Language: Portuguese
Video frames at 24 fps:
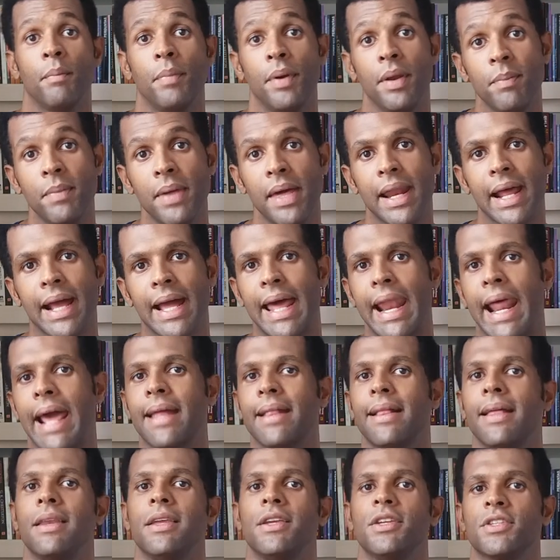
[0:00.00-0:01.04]
Primeira
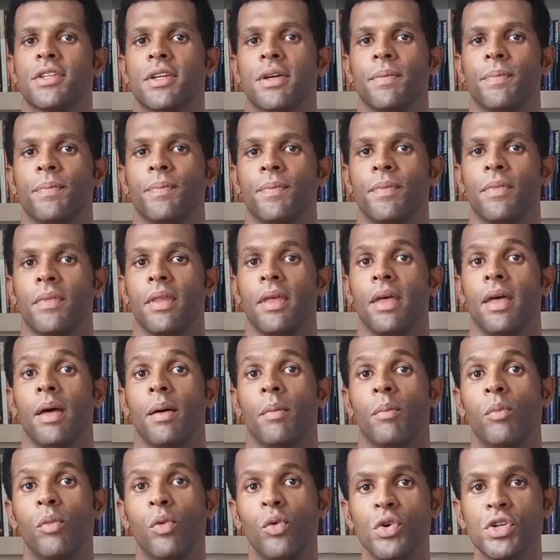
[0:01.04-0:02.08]
característica:
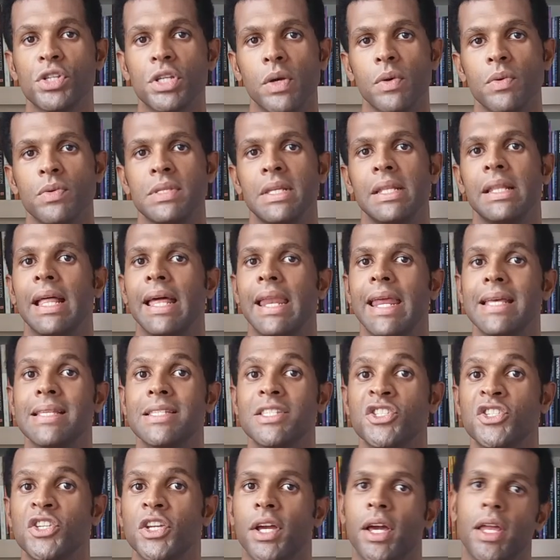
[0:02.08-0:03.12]
buscam os
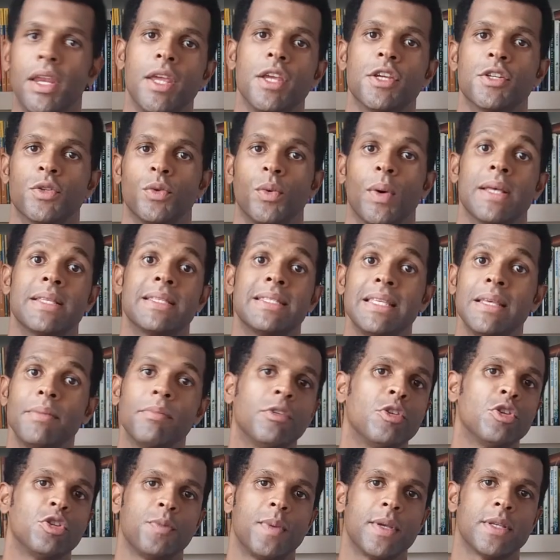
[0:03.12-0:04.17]
interesses de Cristo
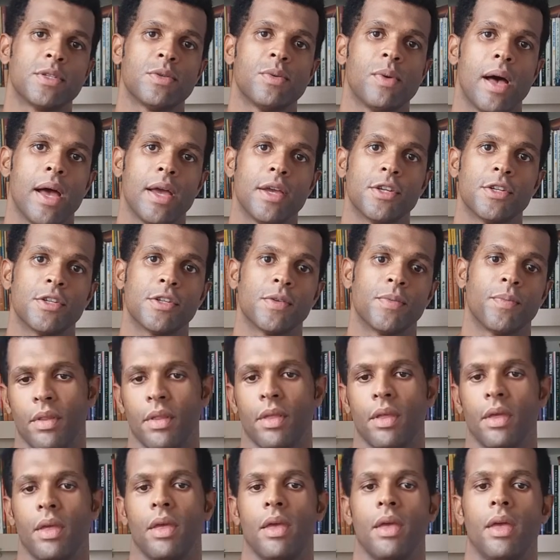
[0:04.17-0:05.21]
acima dos pessoais.
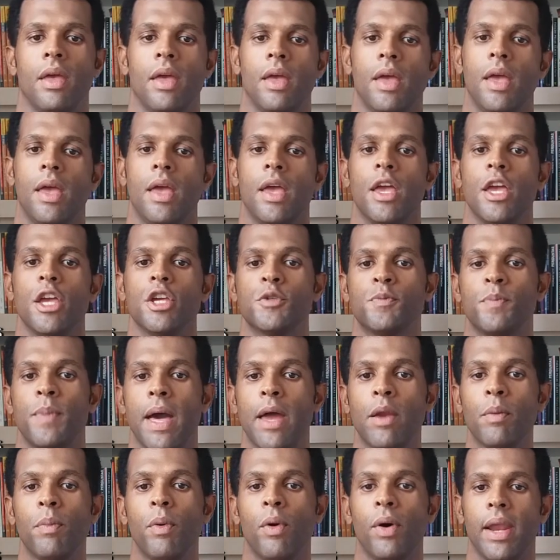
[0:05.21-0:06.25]

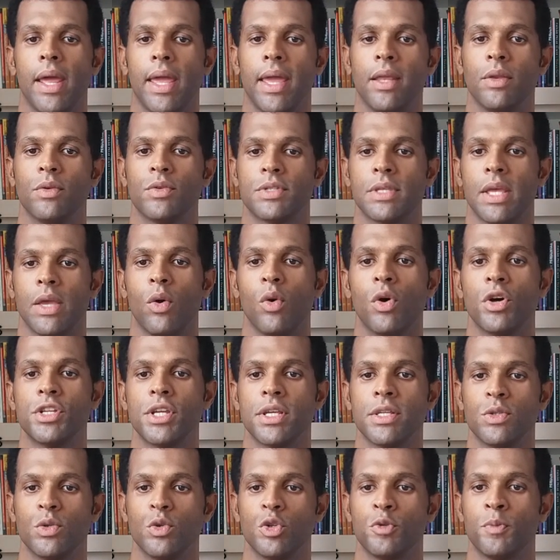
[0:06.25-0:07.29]
Espero, porém, no Senhor
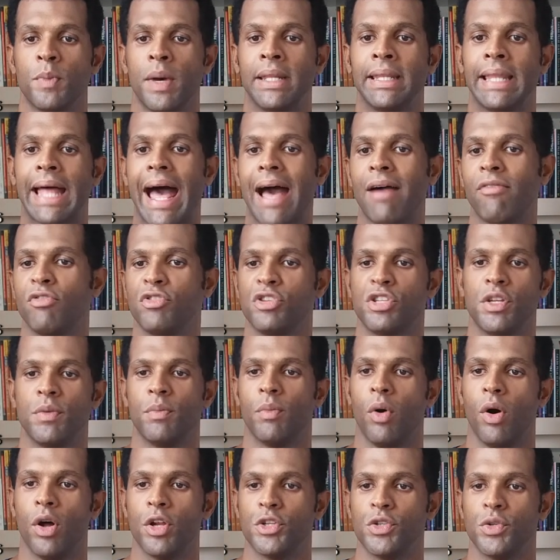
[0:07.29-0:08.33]
Jesus mandar-vos
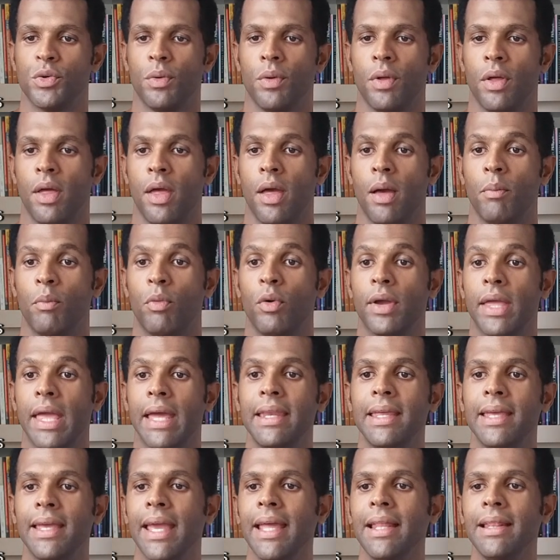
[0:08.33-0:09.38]
Timóteo, porque
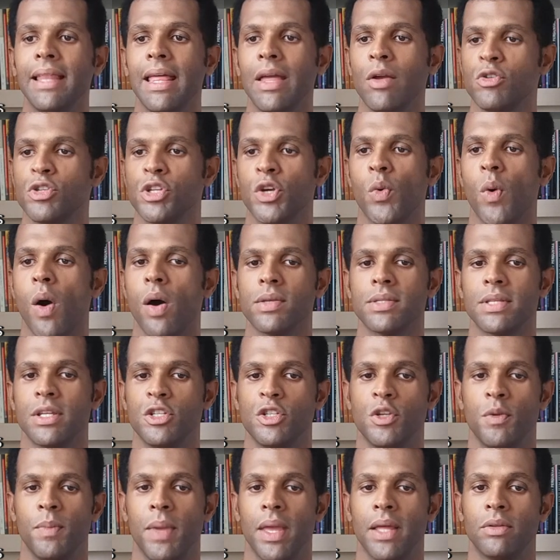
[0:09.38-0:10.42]
ninguém tem de igual
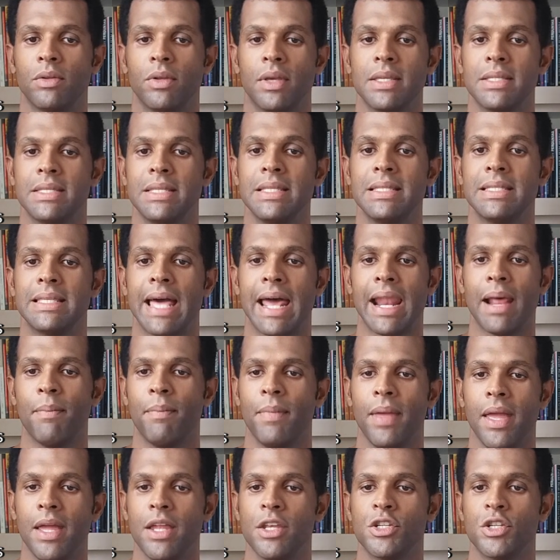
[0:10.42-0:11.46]
sentimento que
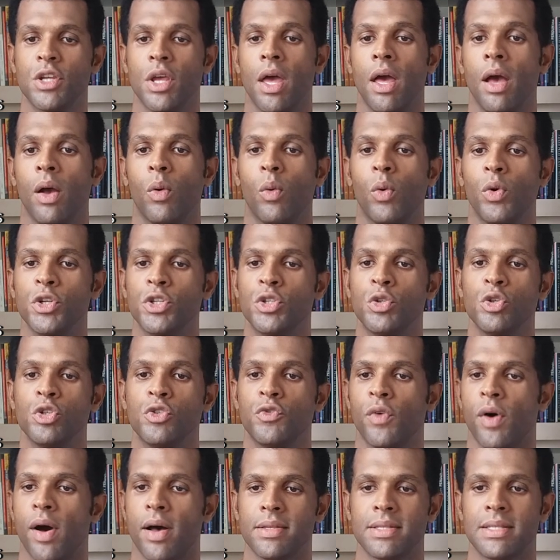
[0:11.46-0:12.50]
sinceramente cuide dos
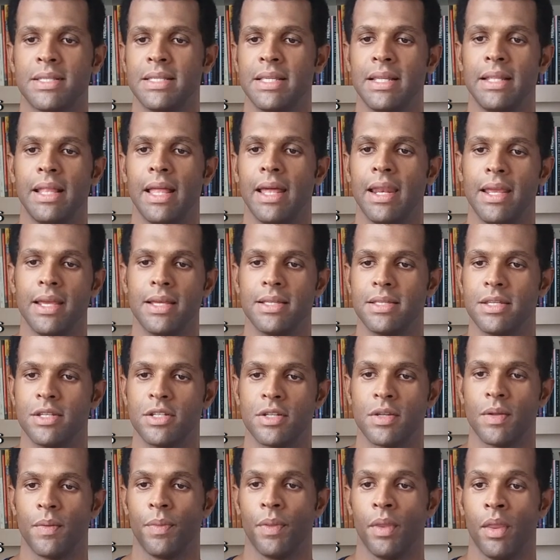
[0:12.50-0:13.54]
vossos
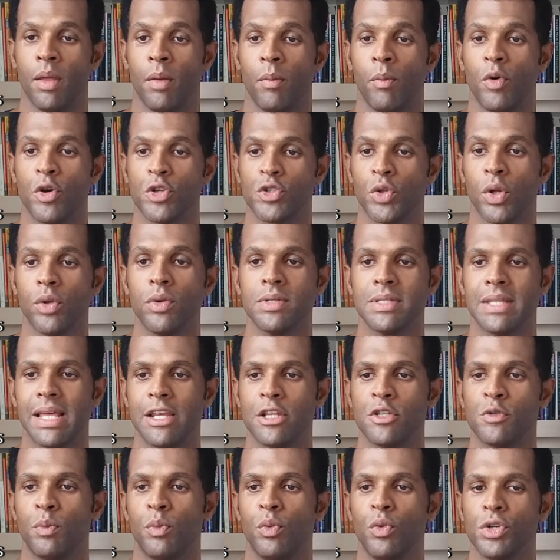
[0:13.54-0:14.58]
interesses, pois todos
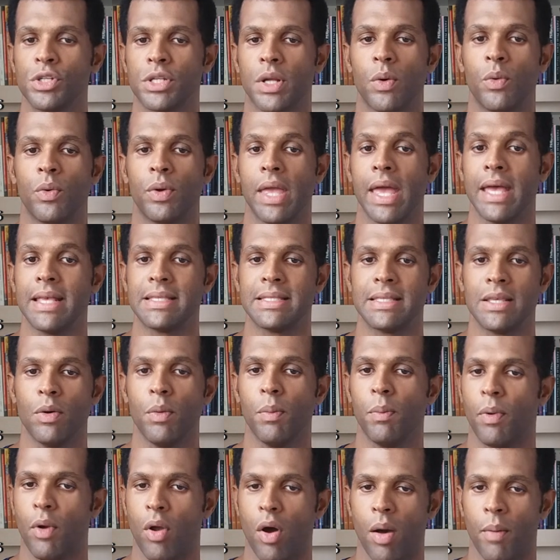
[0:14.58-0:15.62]
eles buscam o que é seu
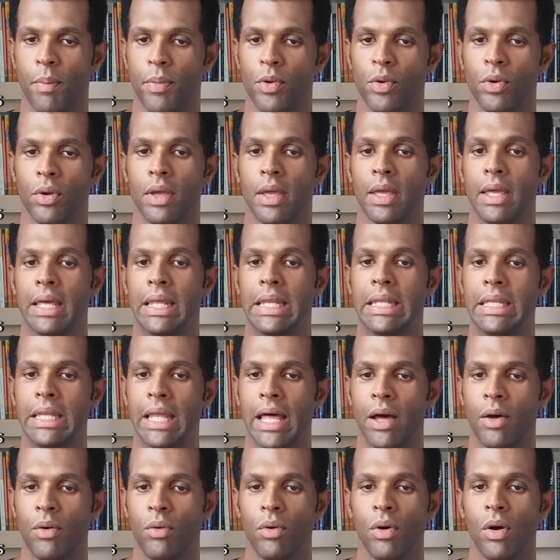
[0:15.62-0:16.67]
próprio,
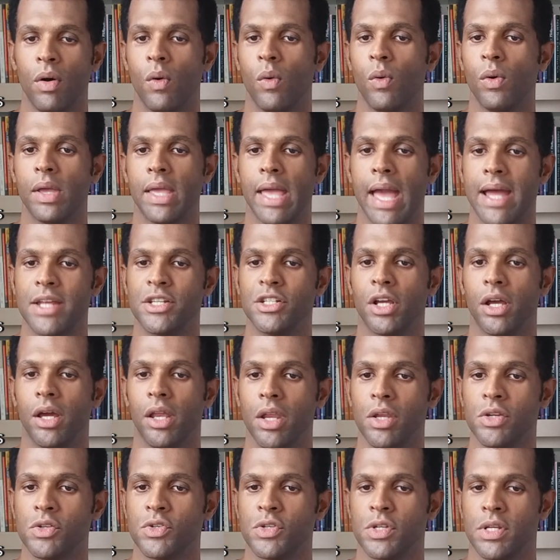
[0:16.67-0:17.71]
não o que é de
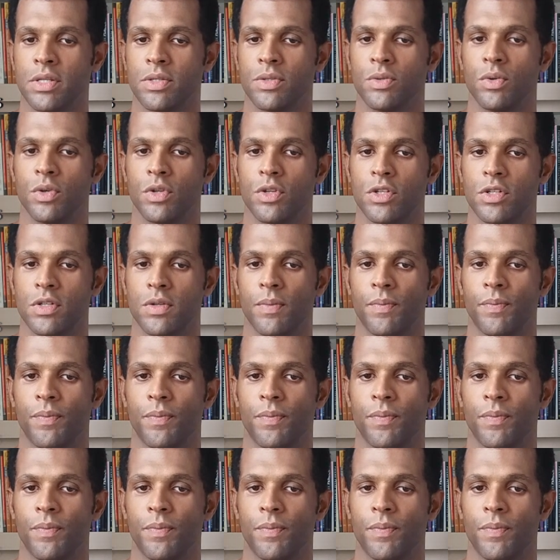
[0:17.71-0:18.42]
Cristo Jesus.